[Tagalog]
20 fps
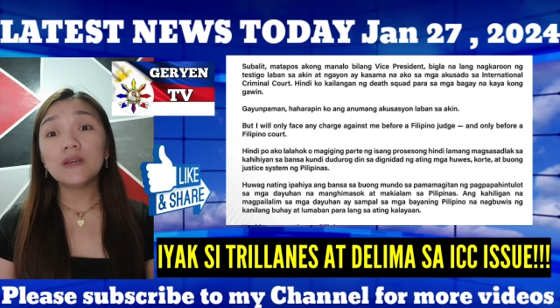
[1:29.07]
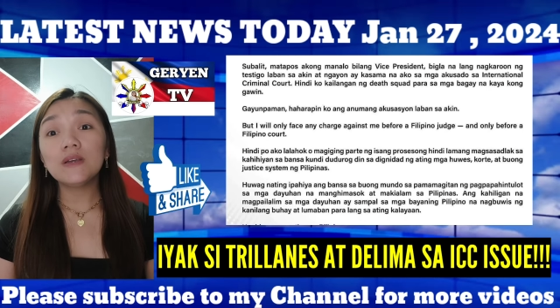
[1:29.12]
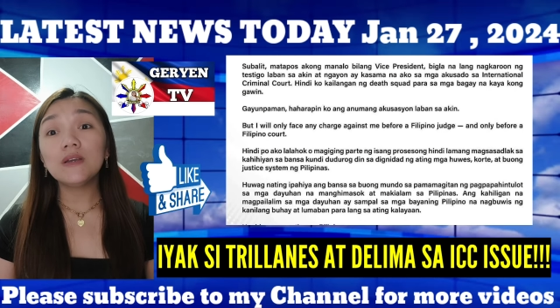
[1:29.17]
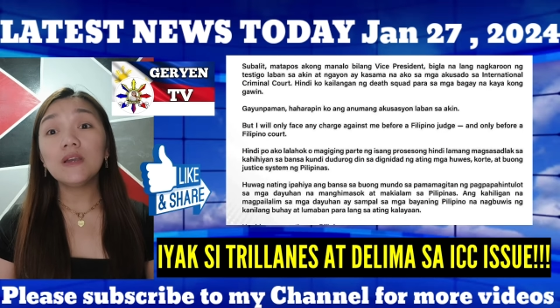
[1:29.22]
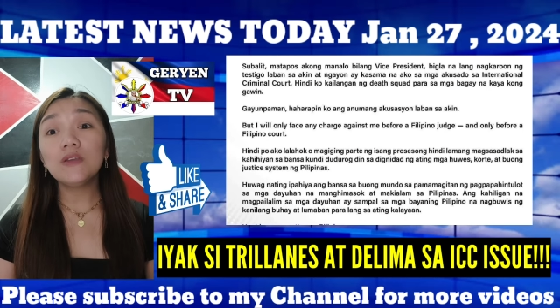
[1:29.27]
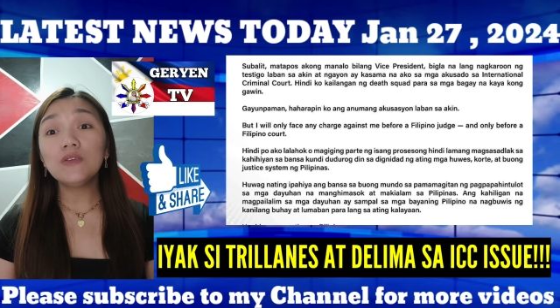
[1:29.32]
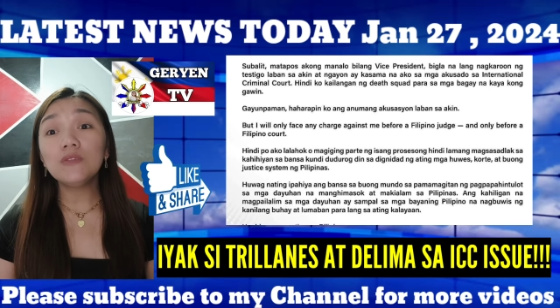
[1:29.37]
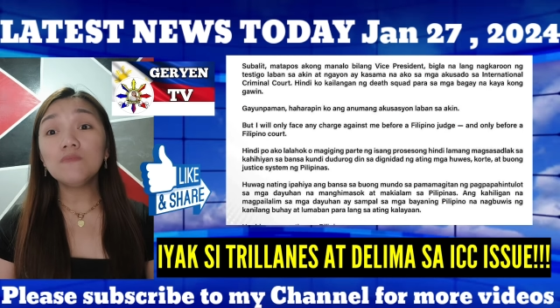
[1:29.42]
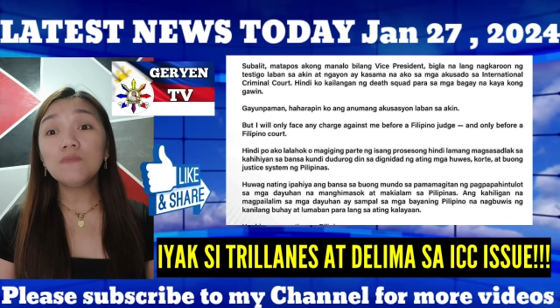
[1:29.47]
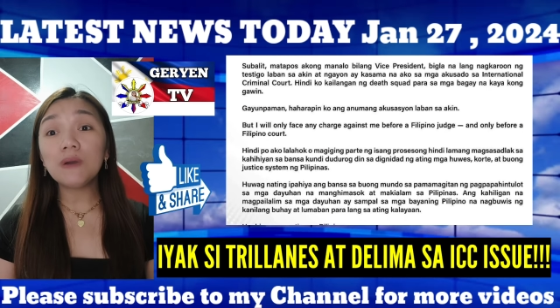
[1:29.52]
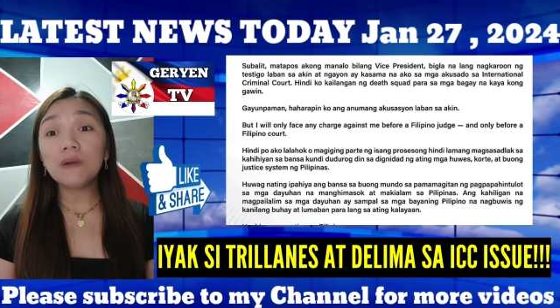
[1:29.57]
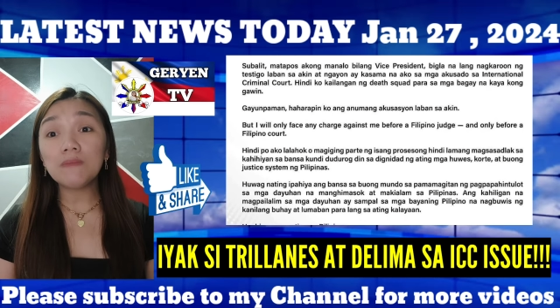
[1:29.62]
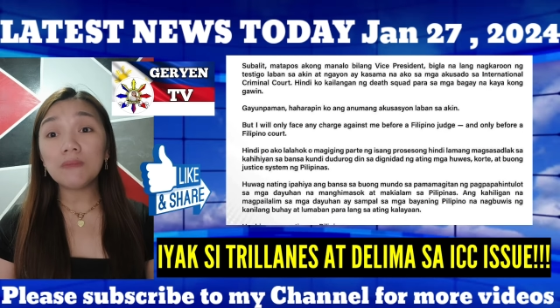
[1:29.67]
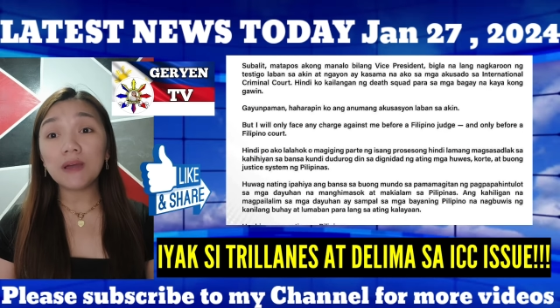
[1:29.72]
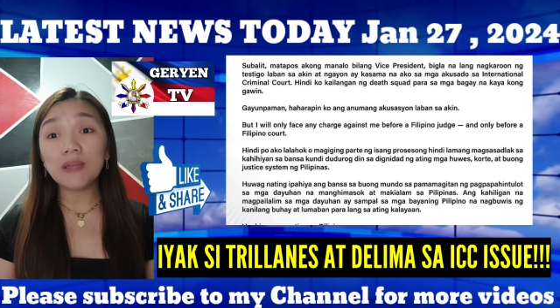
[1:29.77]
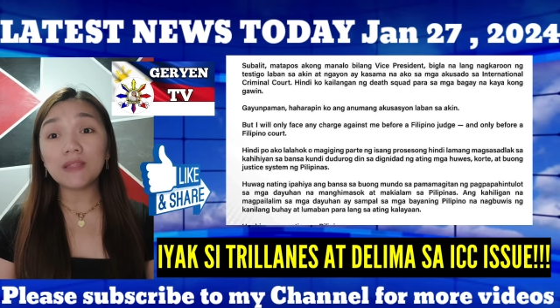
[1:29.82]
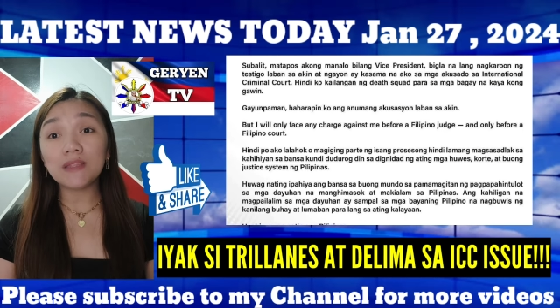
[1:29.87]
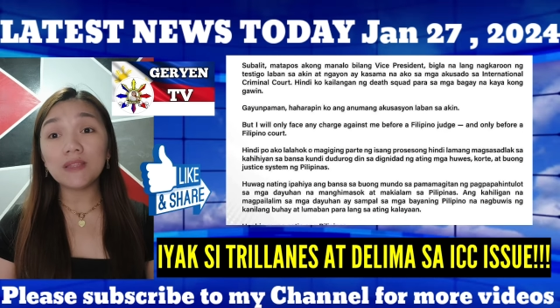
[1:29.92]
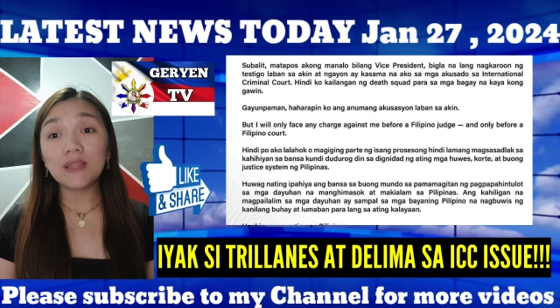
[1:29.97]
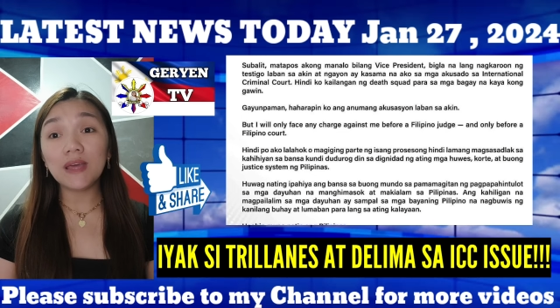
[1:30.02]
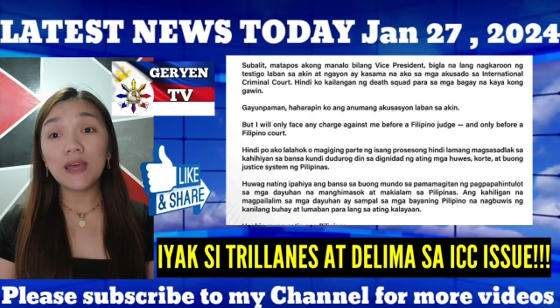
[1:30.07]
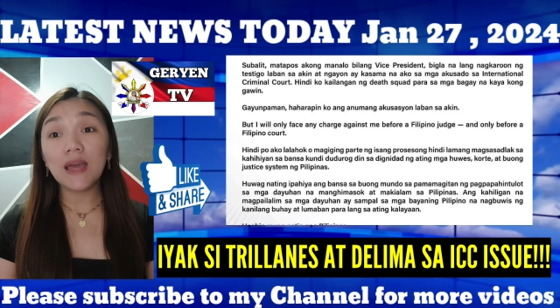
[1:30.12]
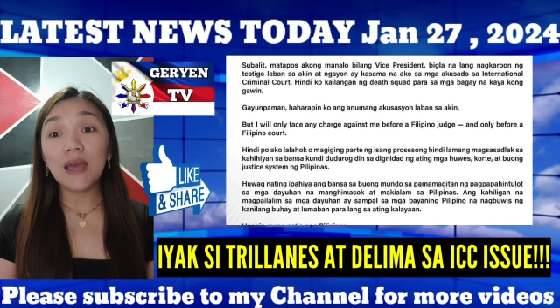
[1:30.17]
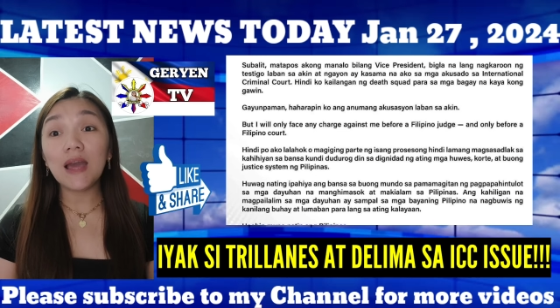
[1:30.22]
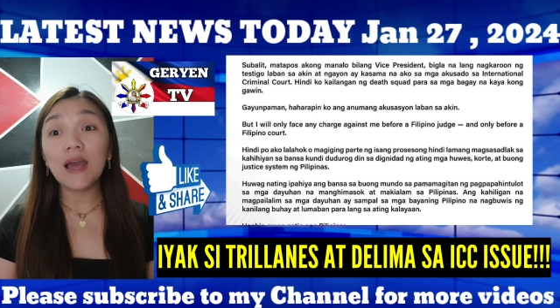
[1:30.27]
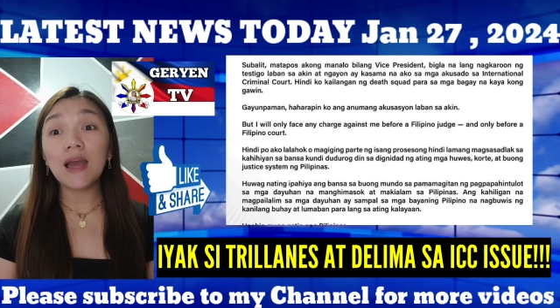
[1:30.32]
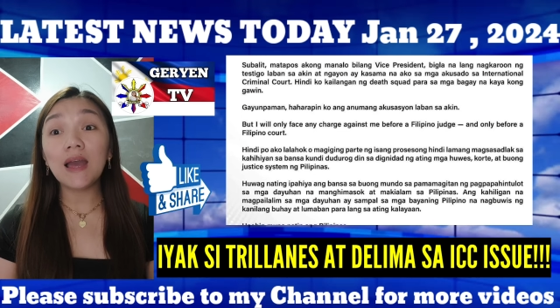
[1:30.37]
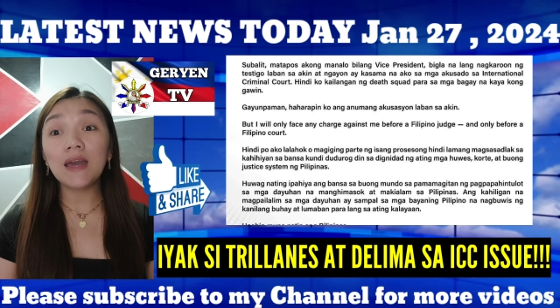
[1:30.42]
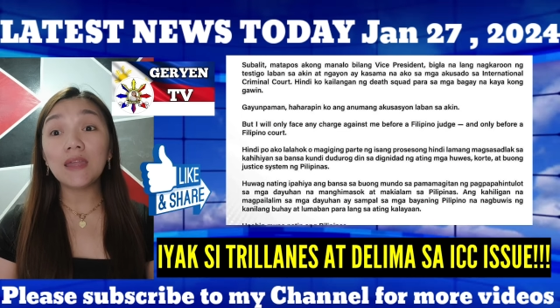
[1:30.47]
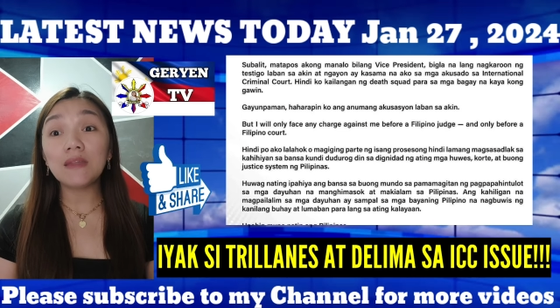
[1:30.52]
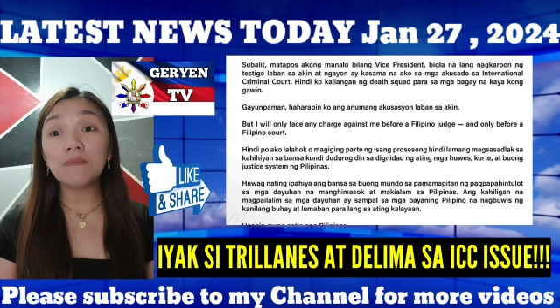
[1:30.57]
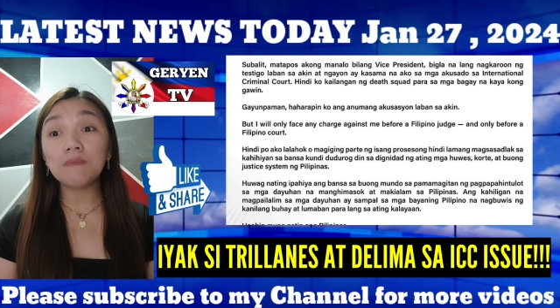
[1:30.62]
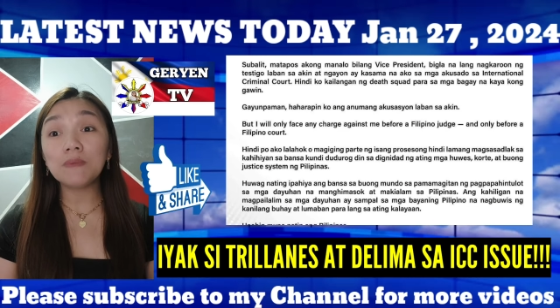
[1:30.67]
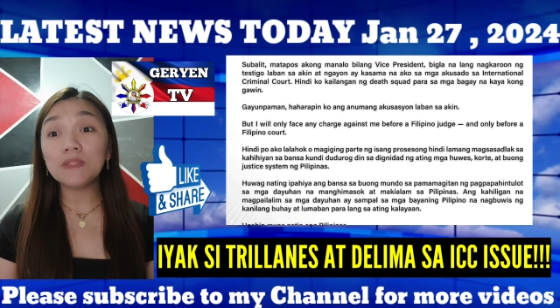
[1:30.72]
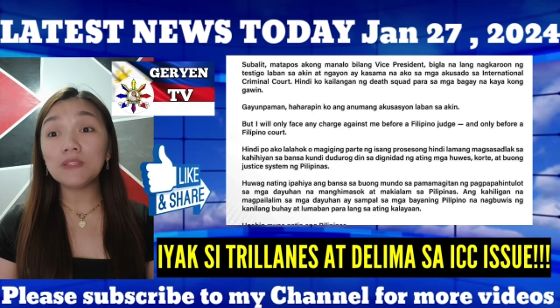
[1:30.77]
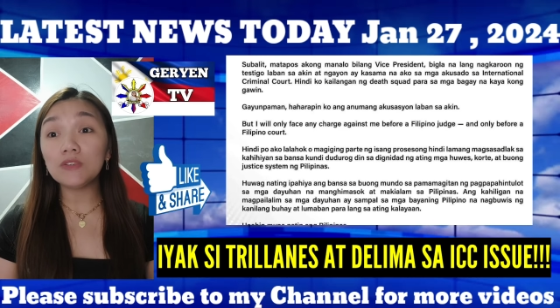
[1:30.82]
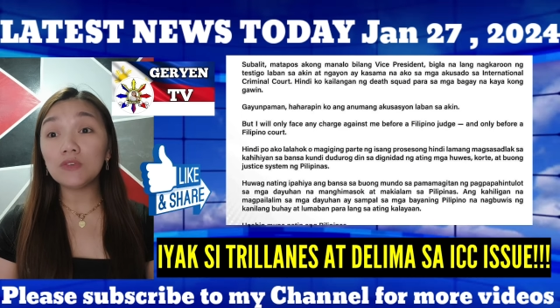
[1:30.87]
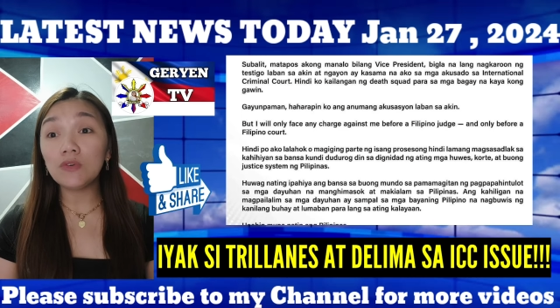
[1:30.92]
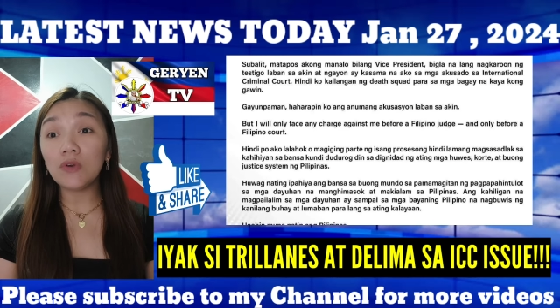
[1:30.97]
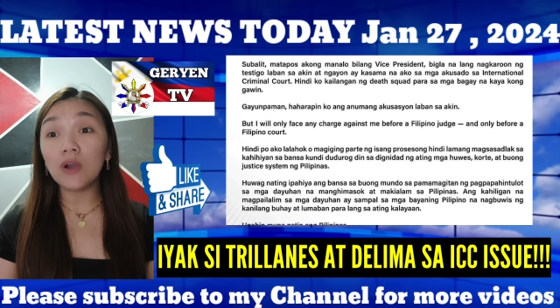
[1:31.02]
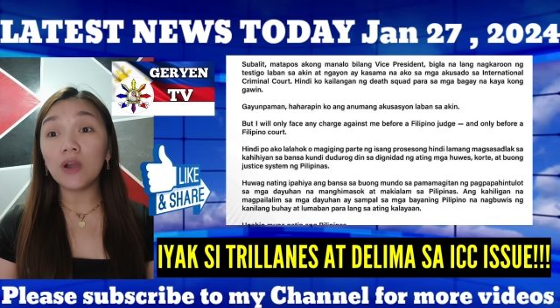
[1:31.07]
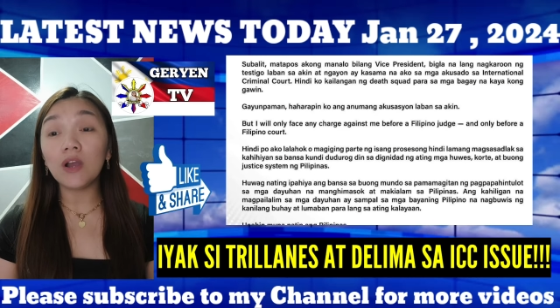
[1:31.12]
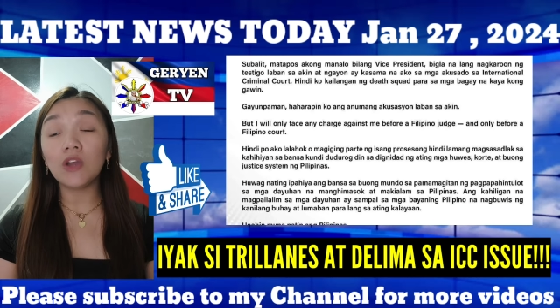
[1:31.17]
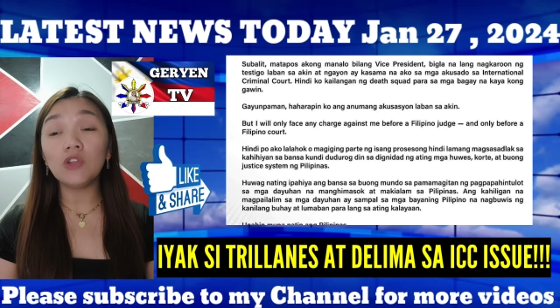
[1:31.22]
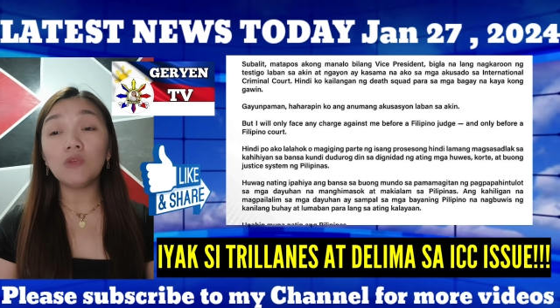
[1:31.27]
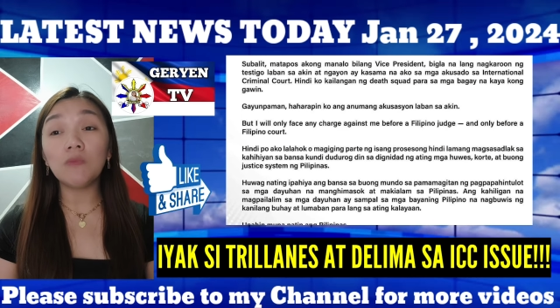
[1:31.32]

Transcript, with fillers: Gayunpaman, haharapin ko ang